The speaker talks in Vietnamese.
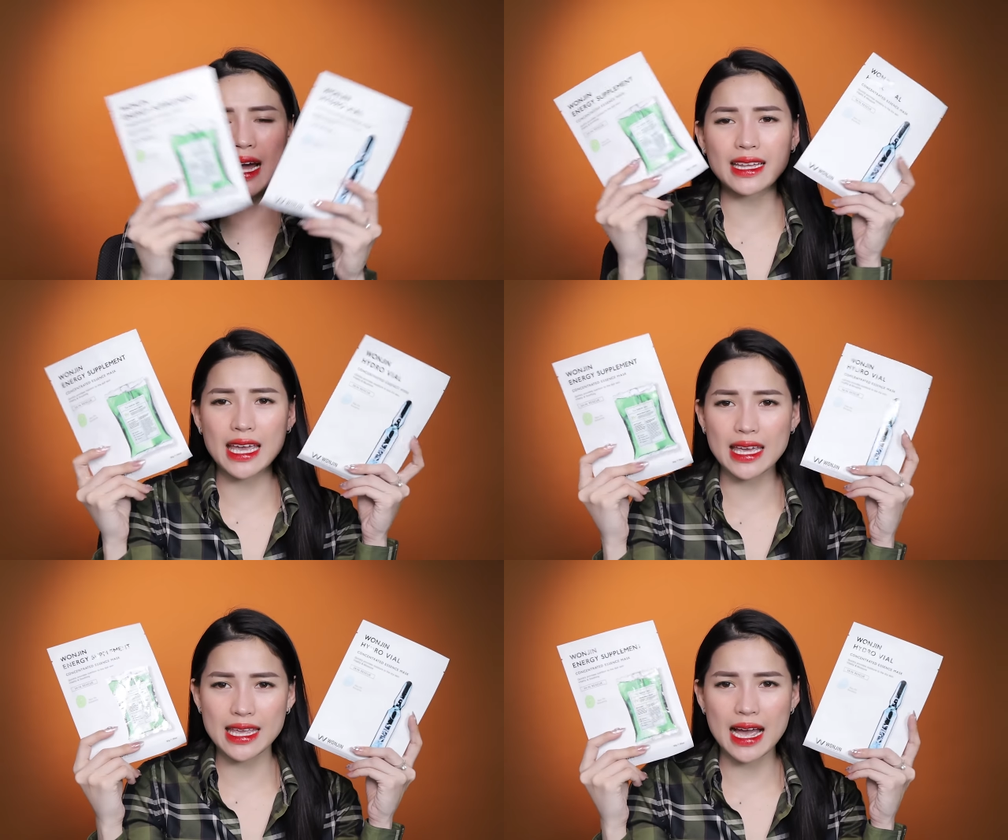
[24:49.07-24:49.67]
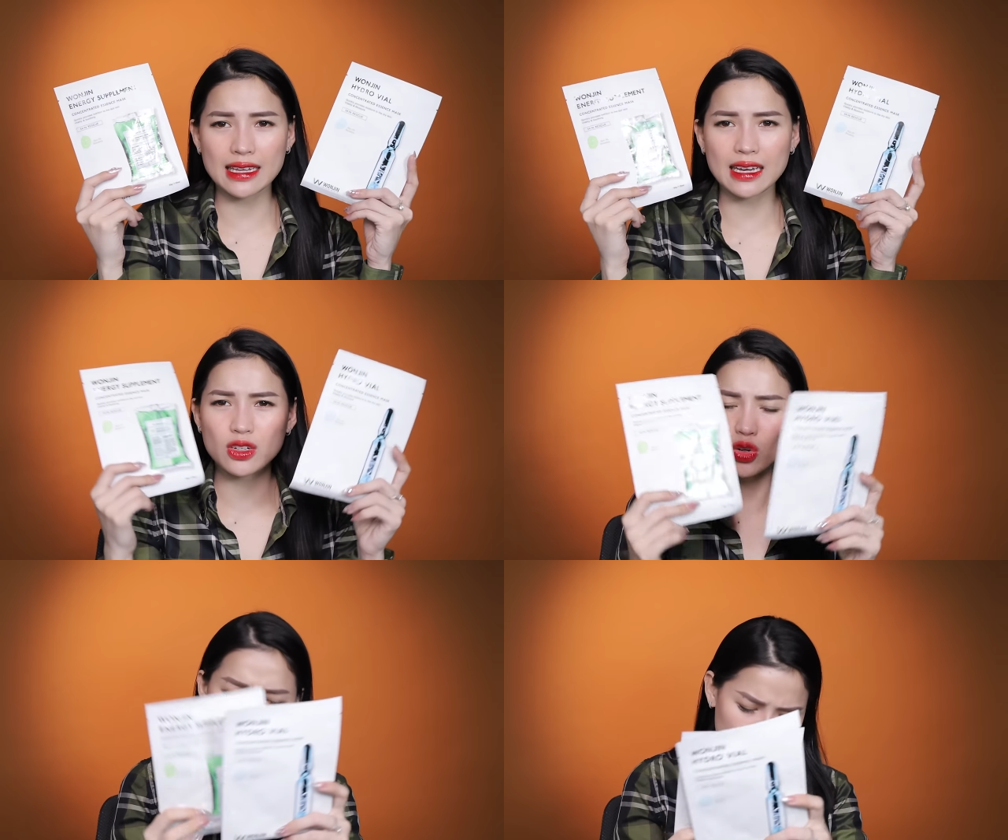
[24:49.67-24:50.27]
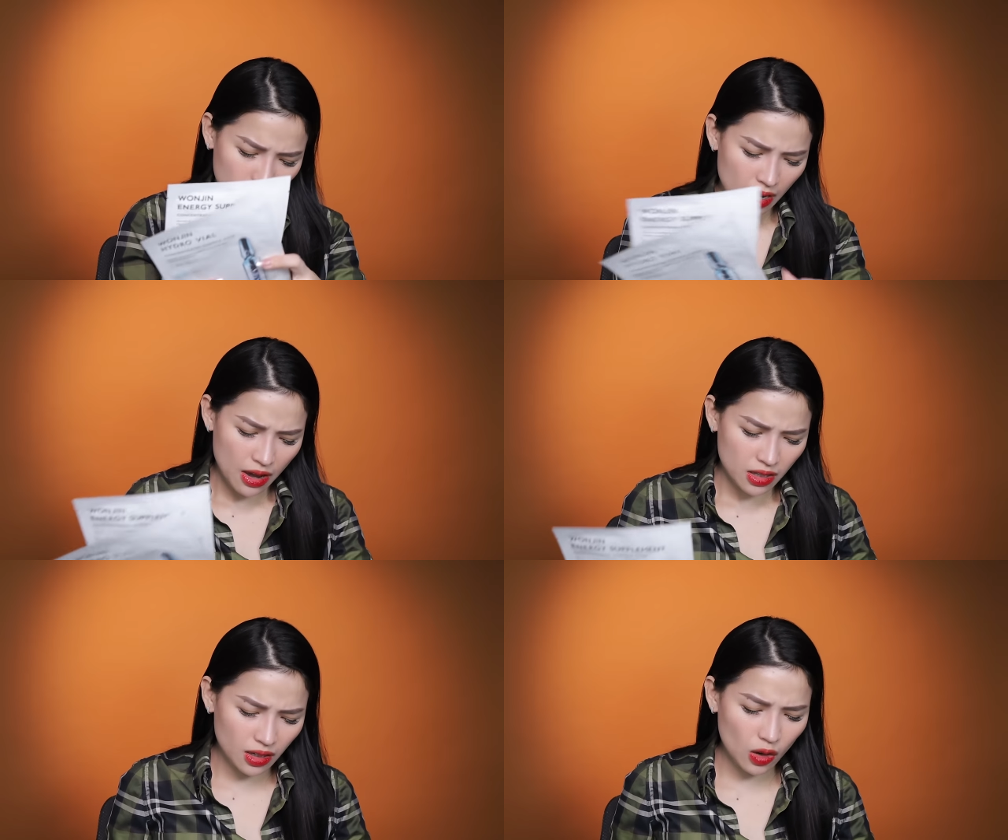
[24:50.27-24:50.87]
da nhẹ nhàng nha. Nói chung
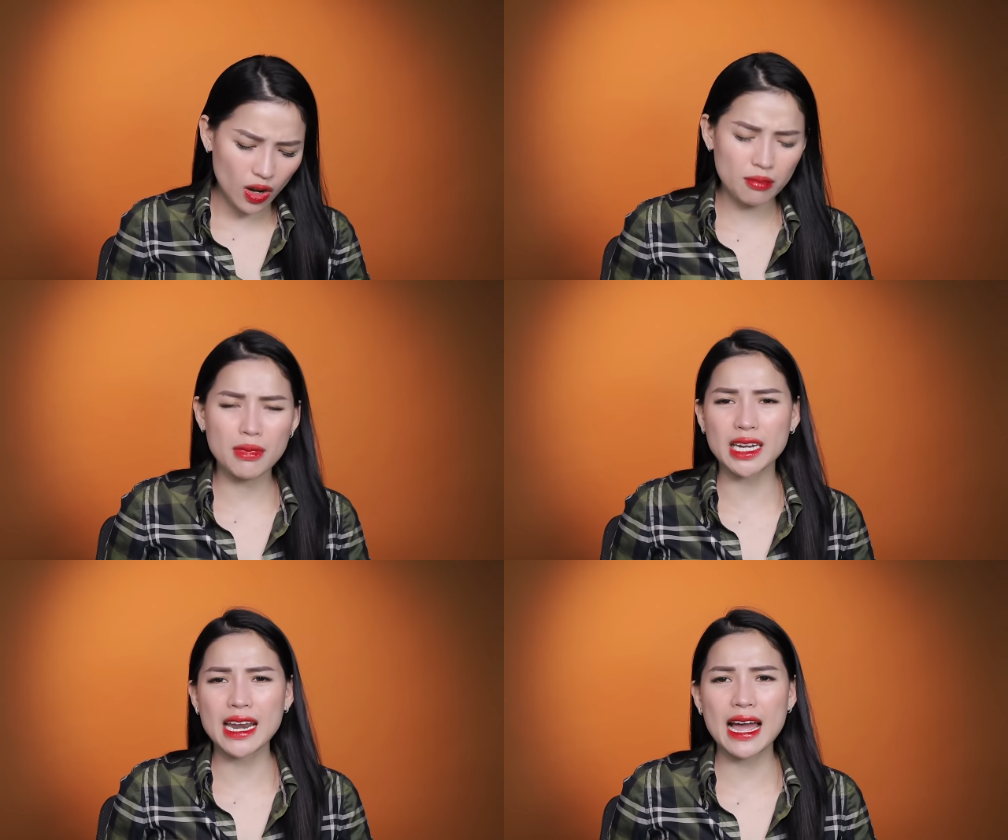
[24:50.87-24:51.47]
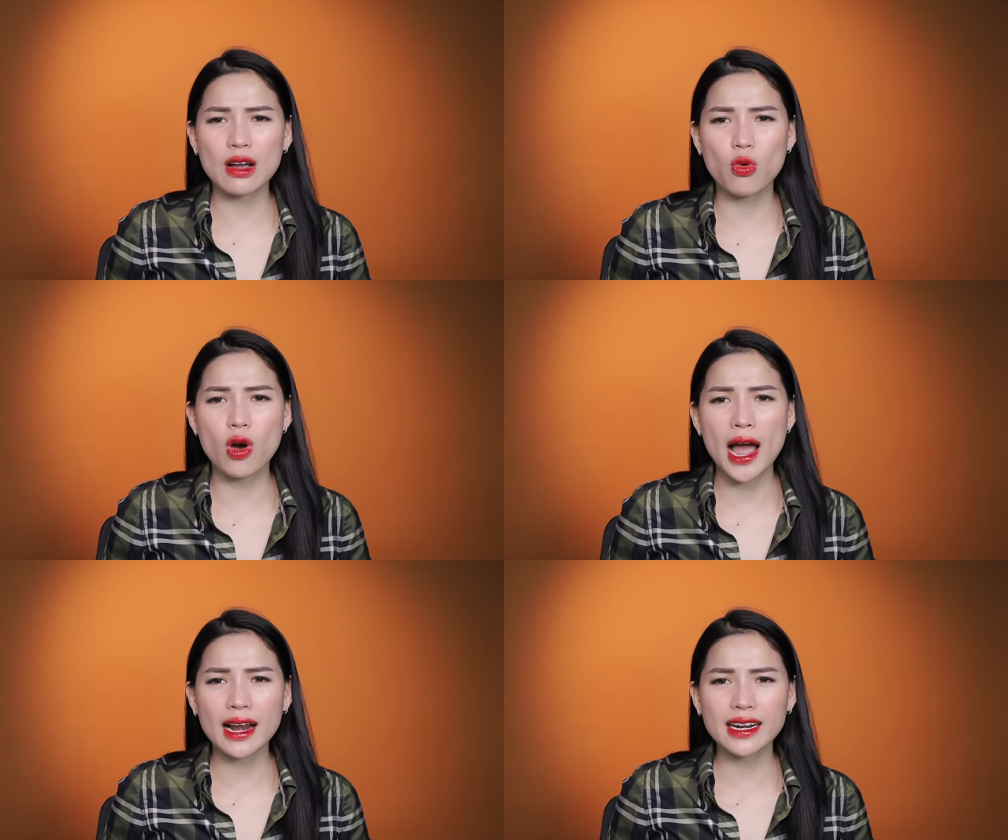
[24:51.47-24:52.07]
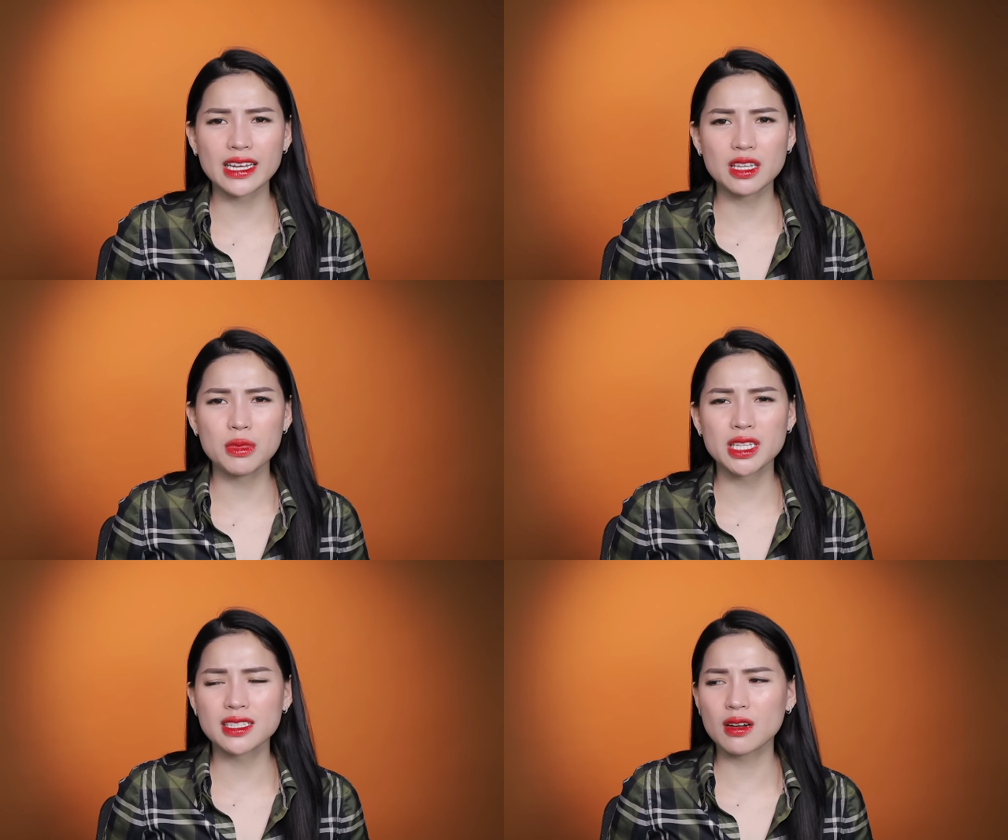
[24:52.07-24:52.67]
những cái loại mặt nạ của hãng này thì
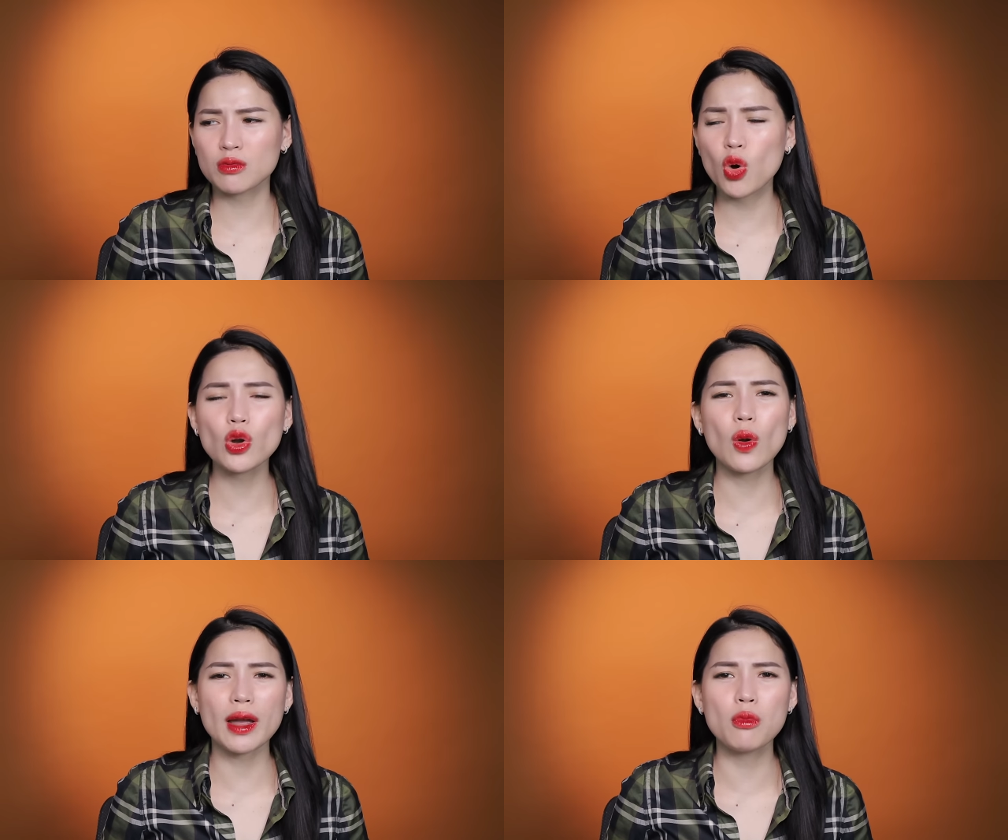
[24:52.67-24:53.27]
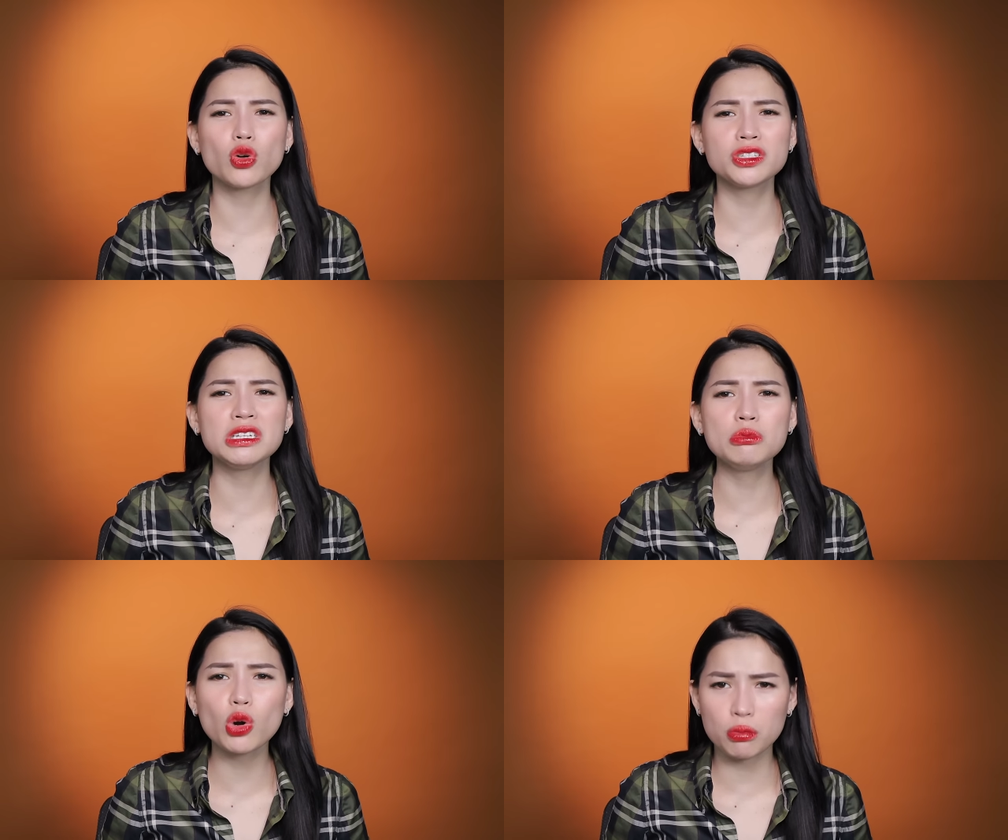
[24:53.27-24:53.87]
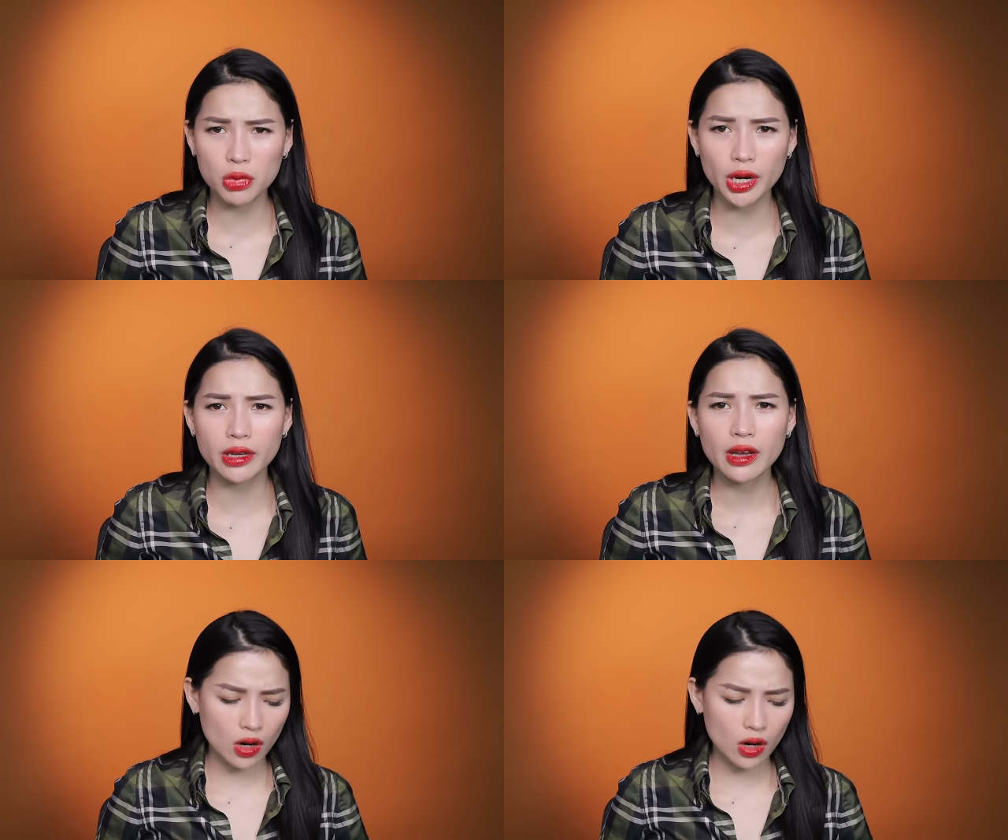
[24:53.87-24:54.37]
mình thấy rằng mỗi loại 19110,